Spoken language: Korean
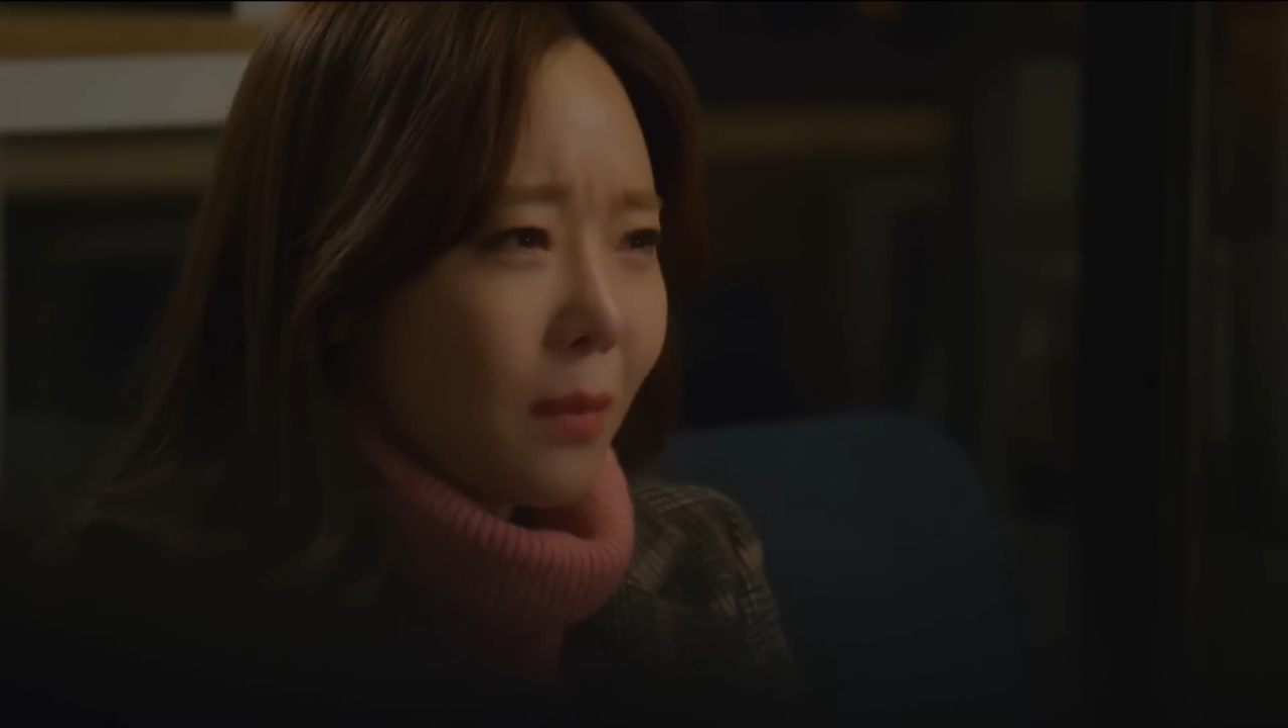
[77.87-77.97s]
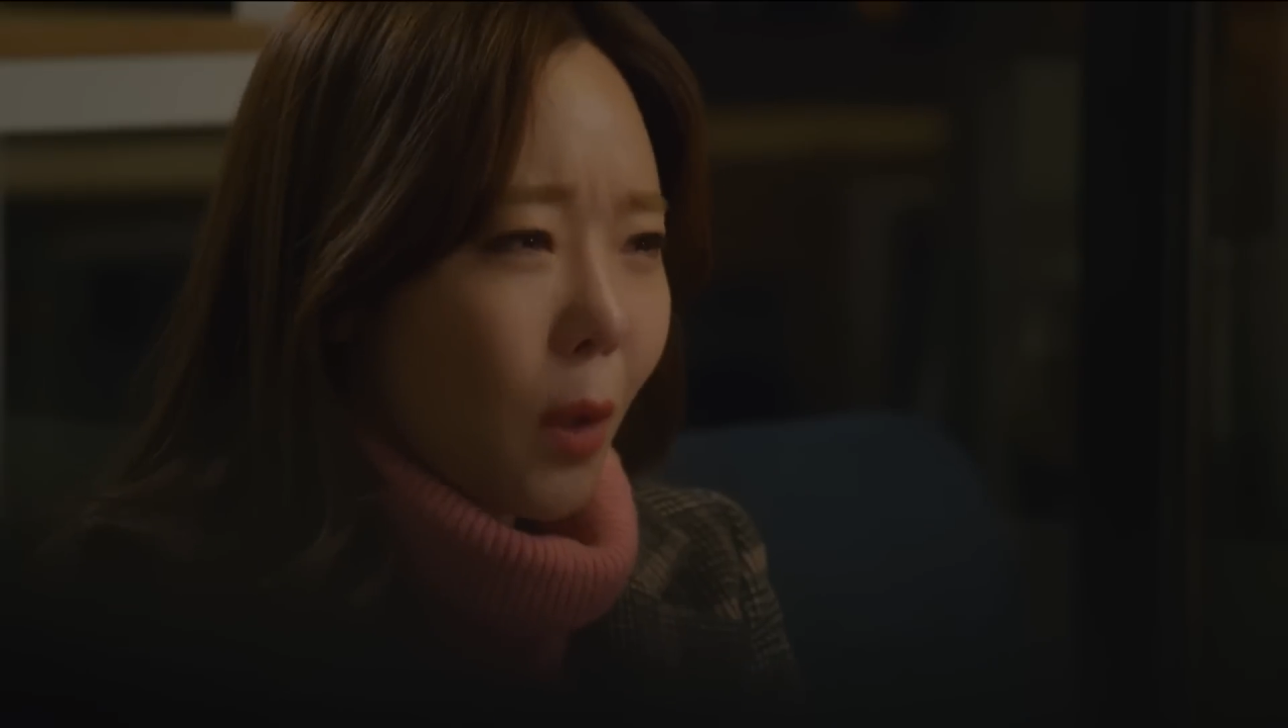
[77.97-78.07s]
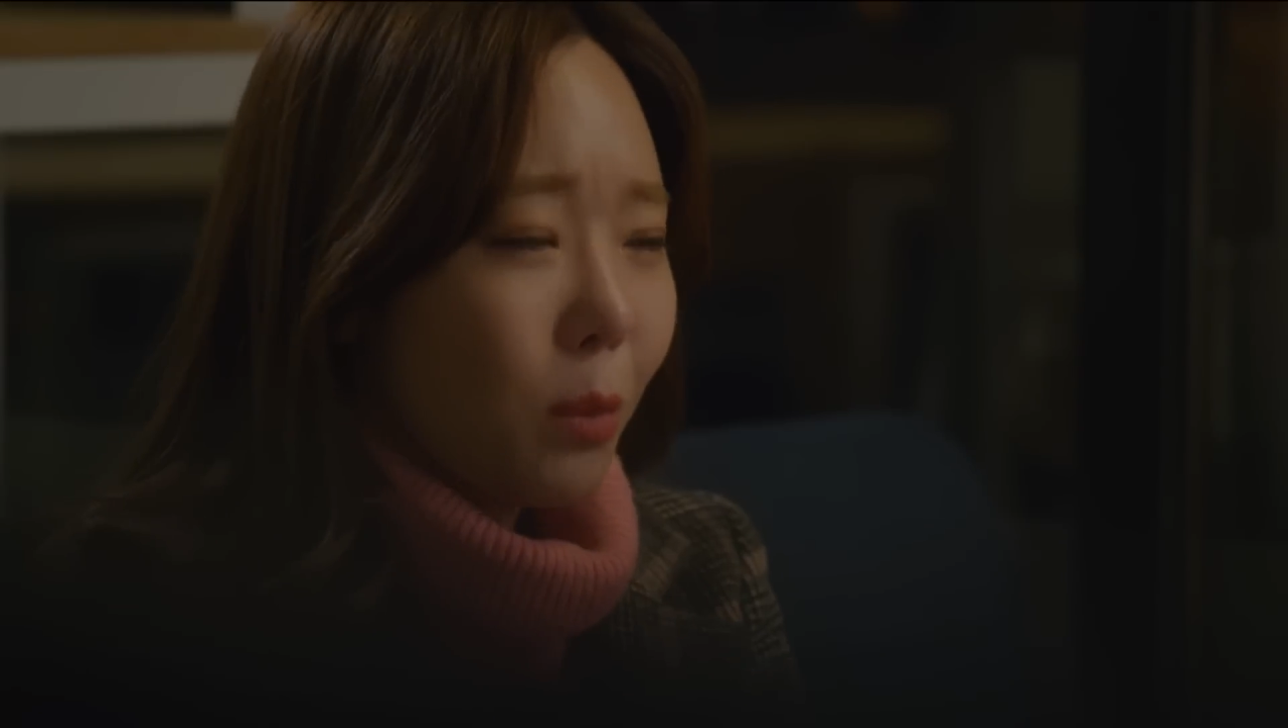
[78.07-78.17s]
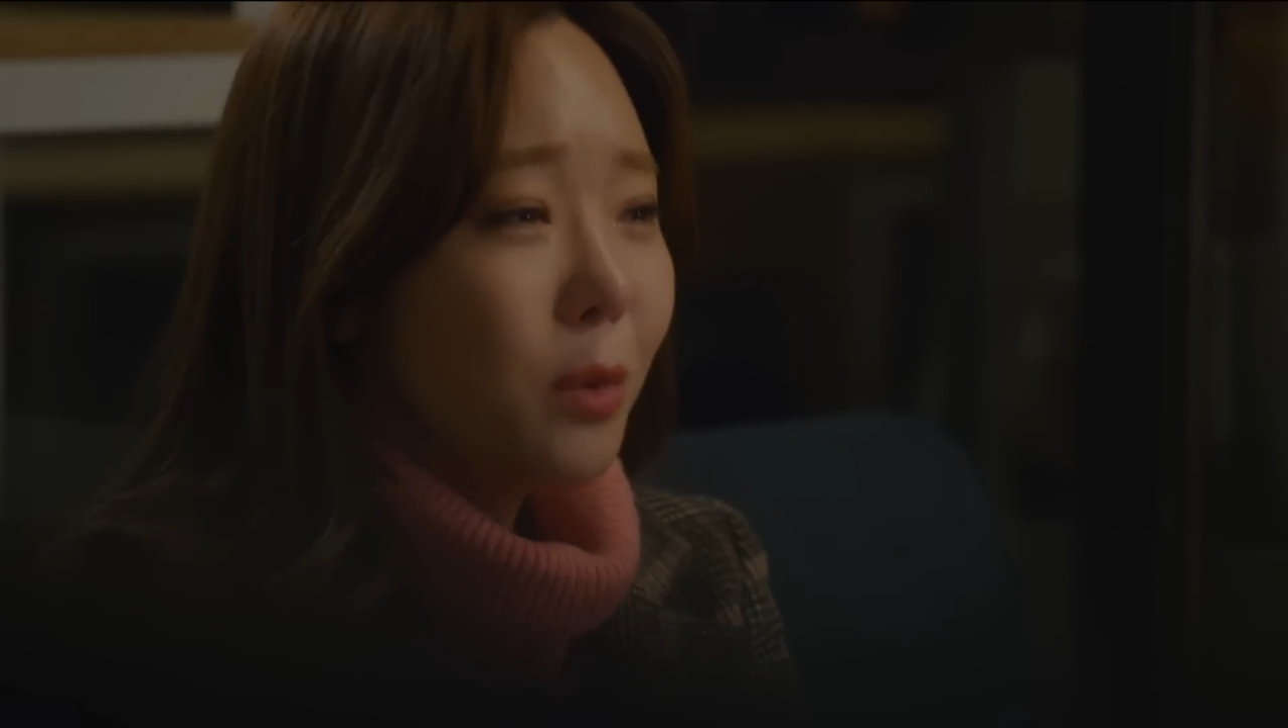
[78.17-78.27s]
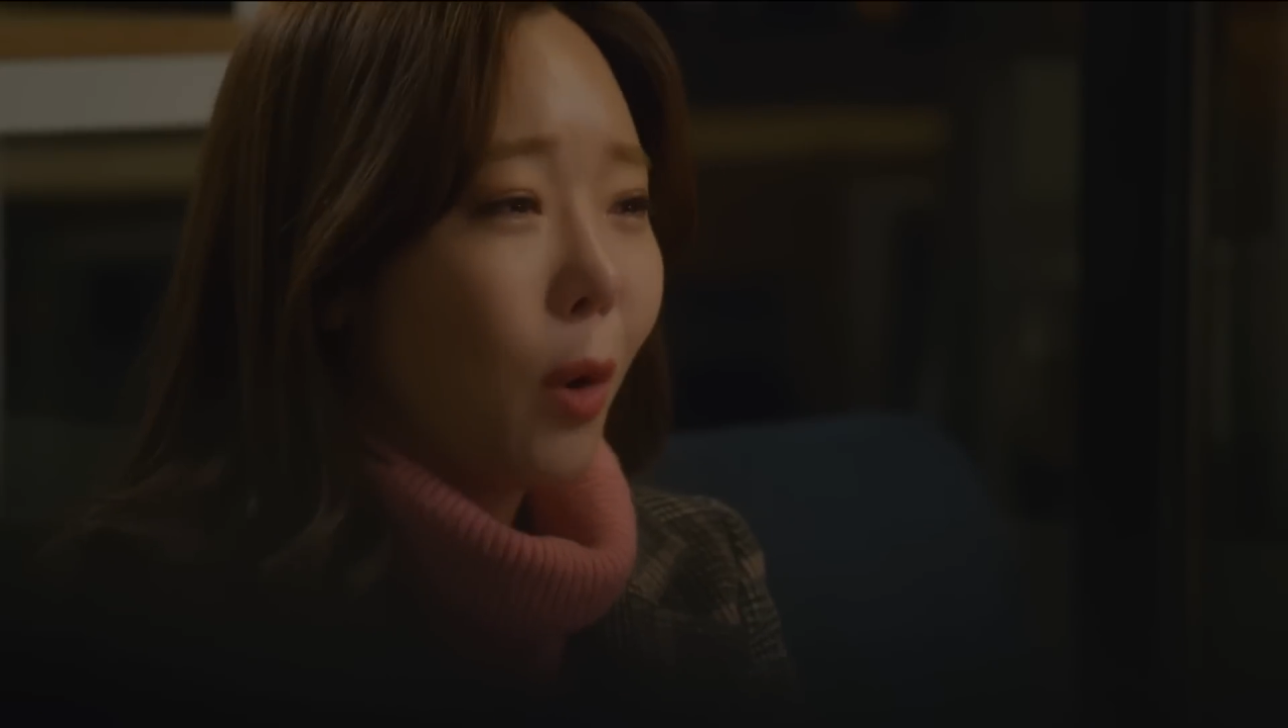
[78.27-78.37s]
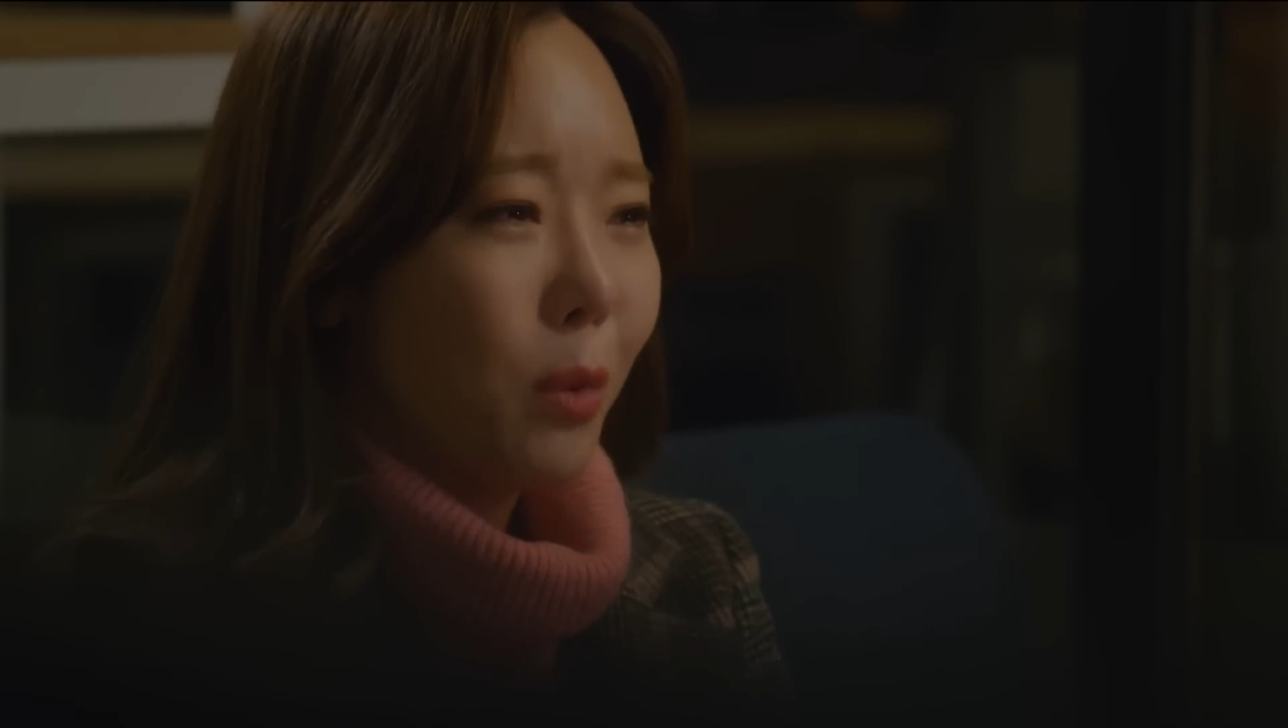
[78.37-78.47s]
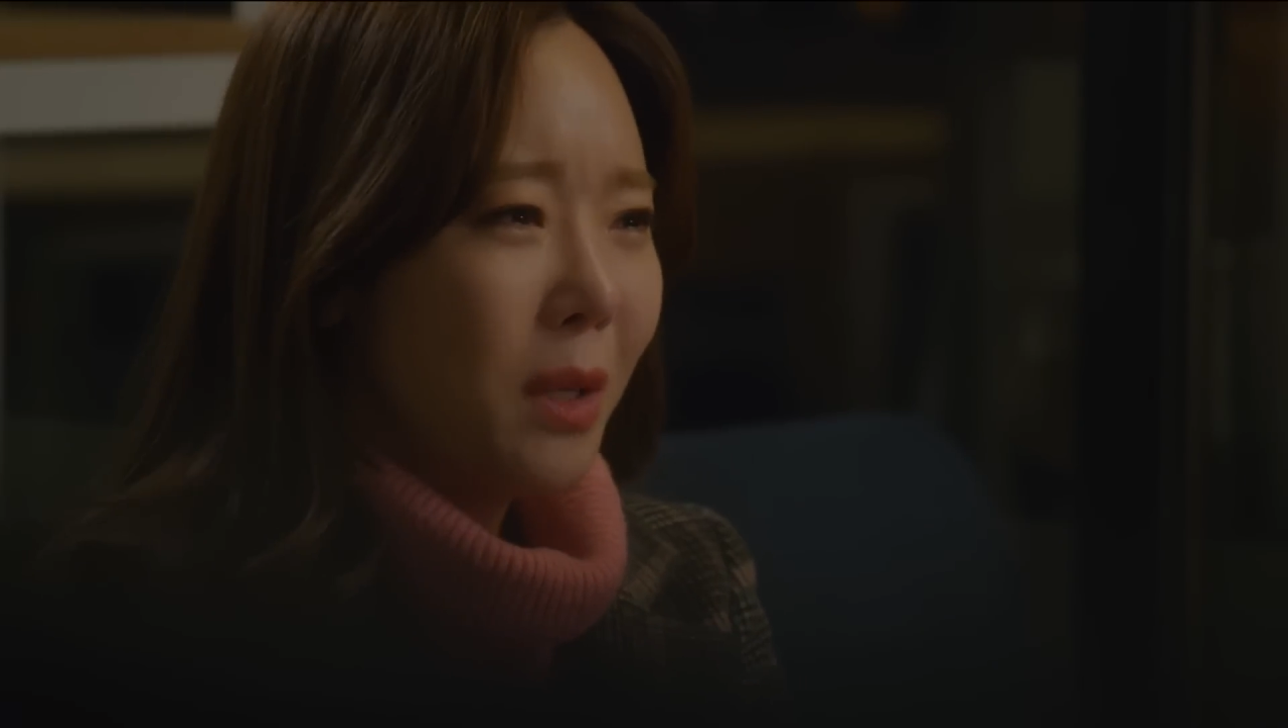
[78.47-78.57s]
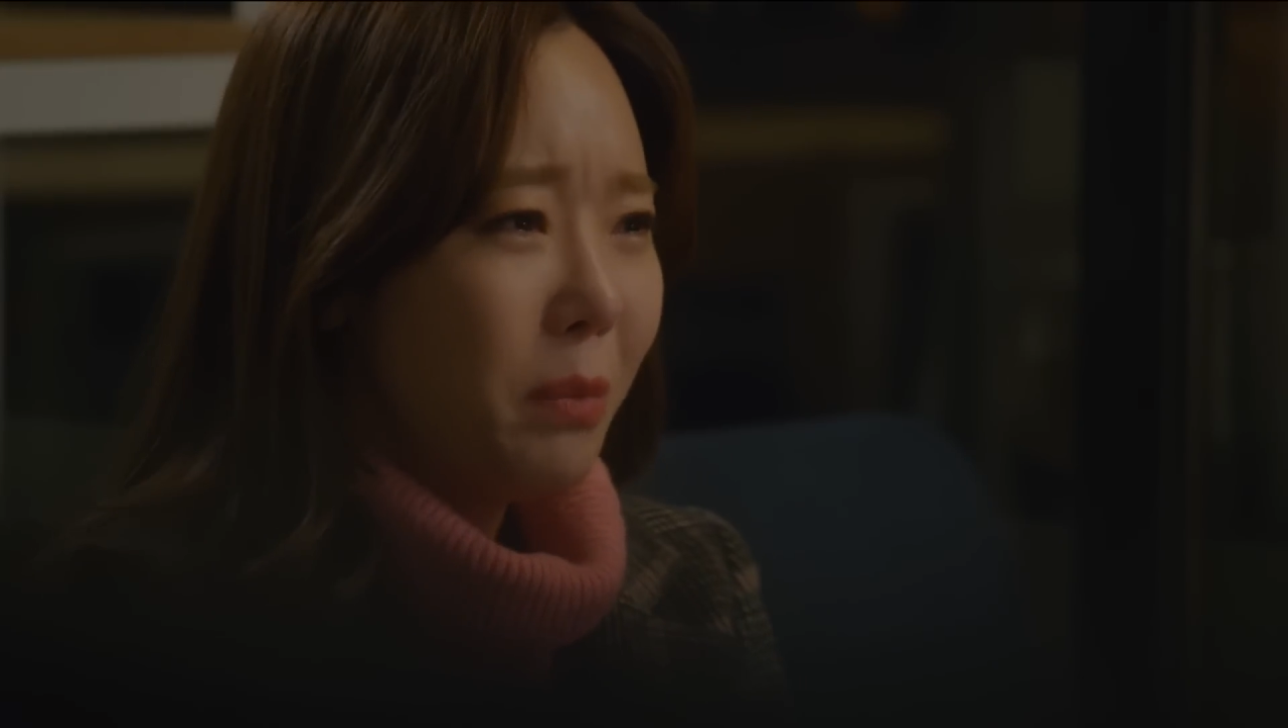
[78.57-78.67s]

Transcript: 너무너무